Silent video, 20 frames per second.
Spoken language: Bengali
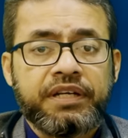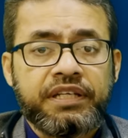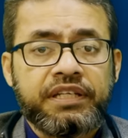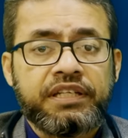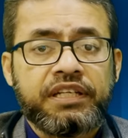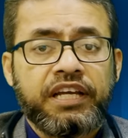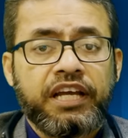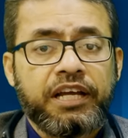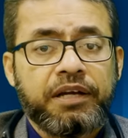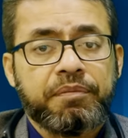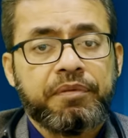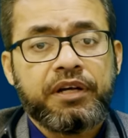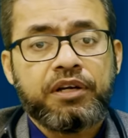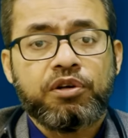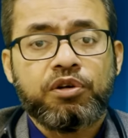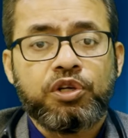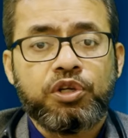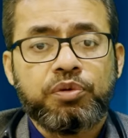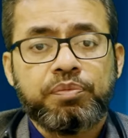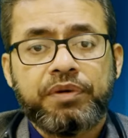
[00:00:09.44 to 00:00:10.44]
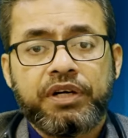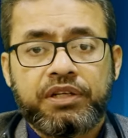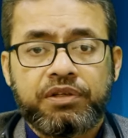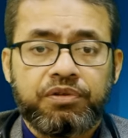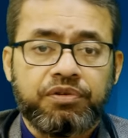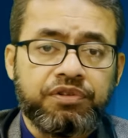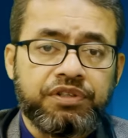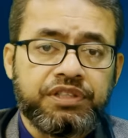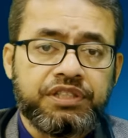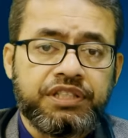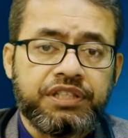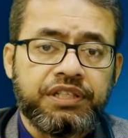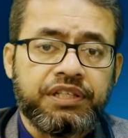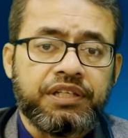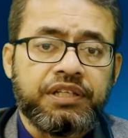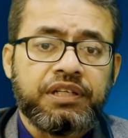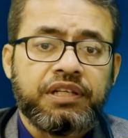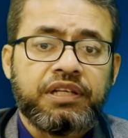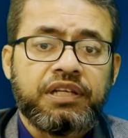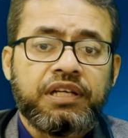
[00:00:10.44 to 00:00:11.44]
পানি একবার হলেও পান করেছি
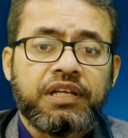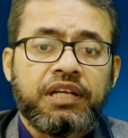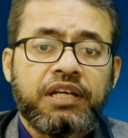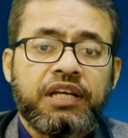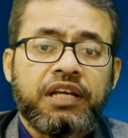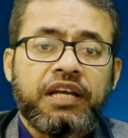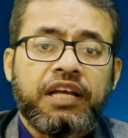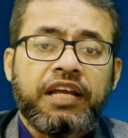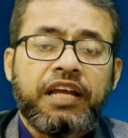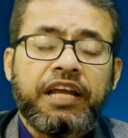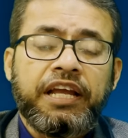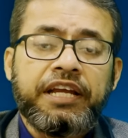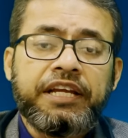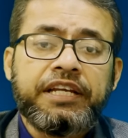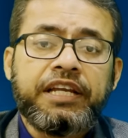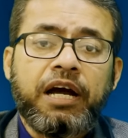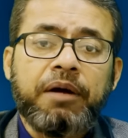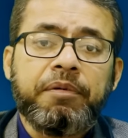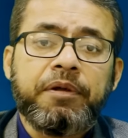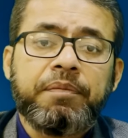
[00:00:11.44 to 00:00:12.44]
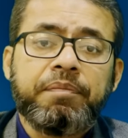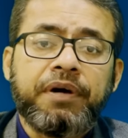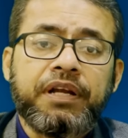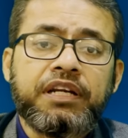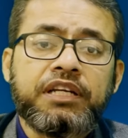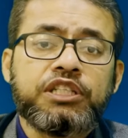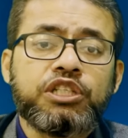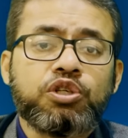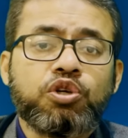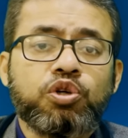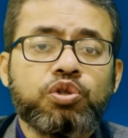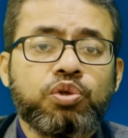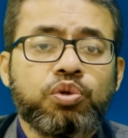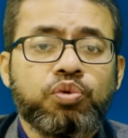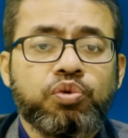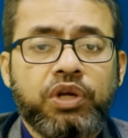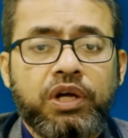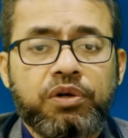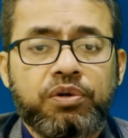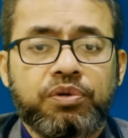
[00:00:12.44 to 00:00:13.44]
এই ডাবের পানির যে কত
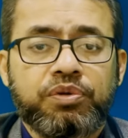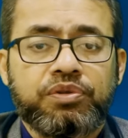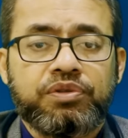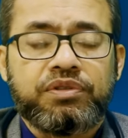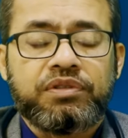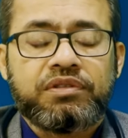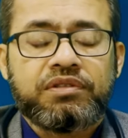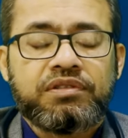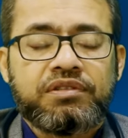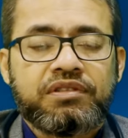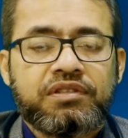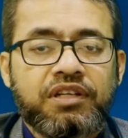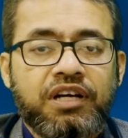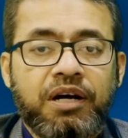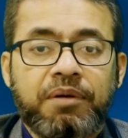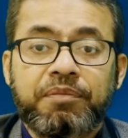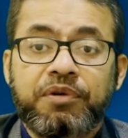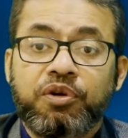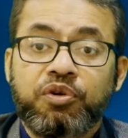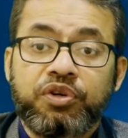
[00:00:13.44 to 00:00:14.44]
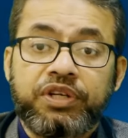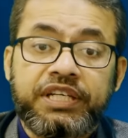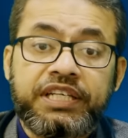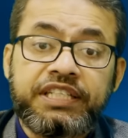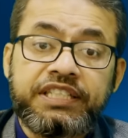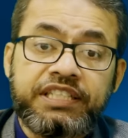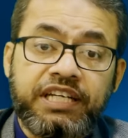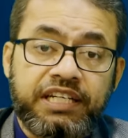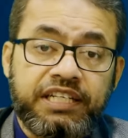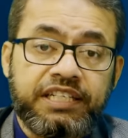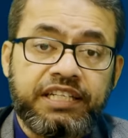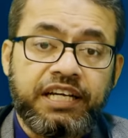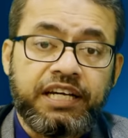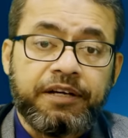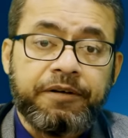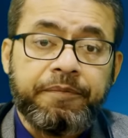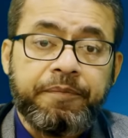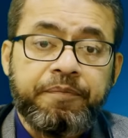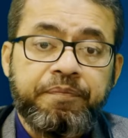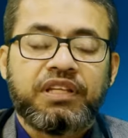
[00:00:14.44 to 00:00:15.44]
গুণাগুণ আমরা অনেকেই জানি না
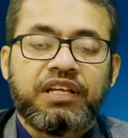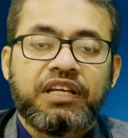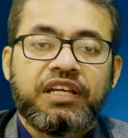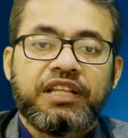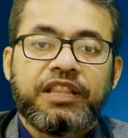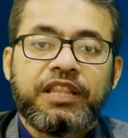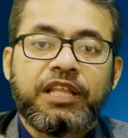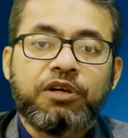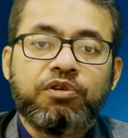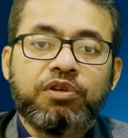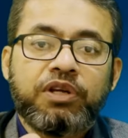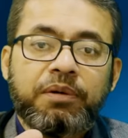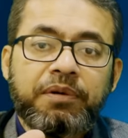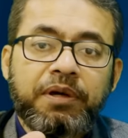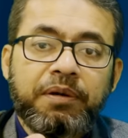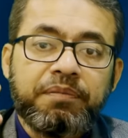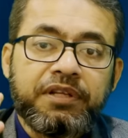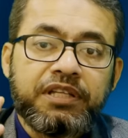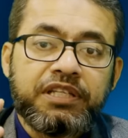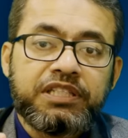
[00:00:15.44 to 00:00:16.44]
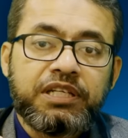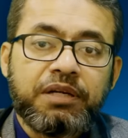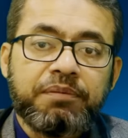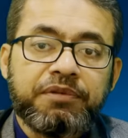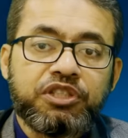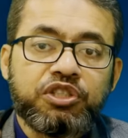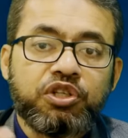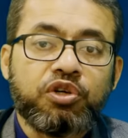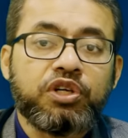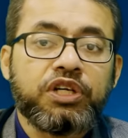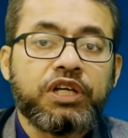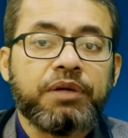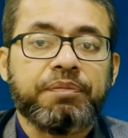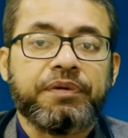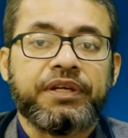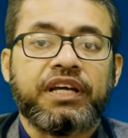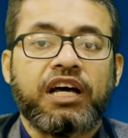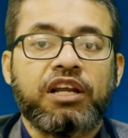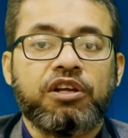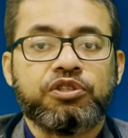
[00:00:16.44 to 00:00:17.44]
দেখুন আমি আপনাদের সামনে
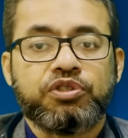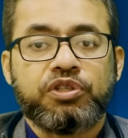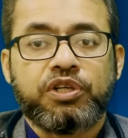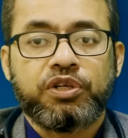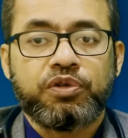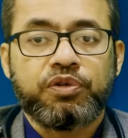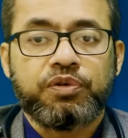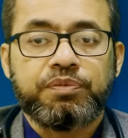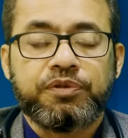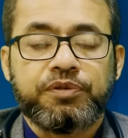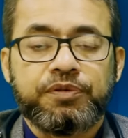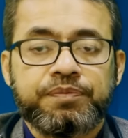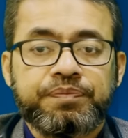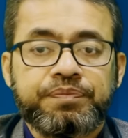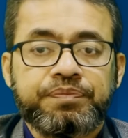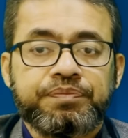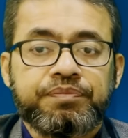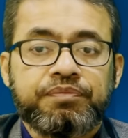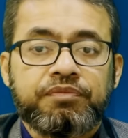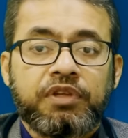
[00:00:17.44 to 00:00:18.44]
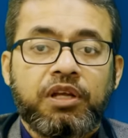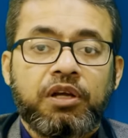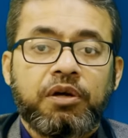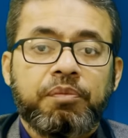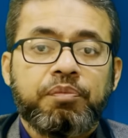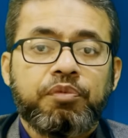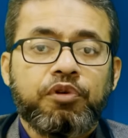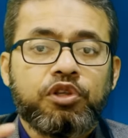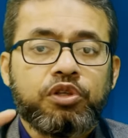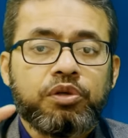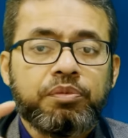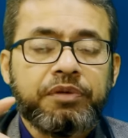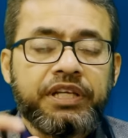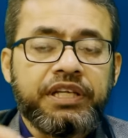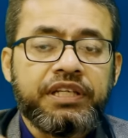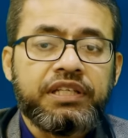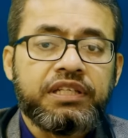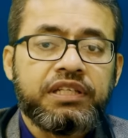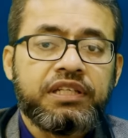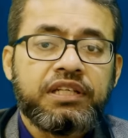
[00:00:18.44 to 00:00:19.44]
সংক্ষেপে আলোচনা করব প্রথমেই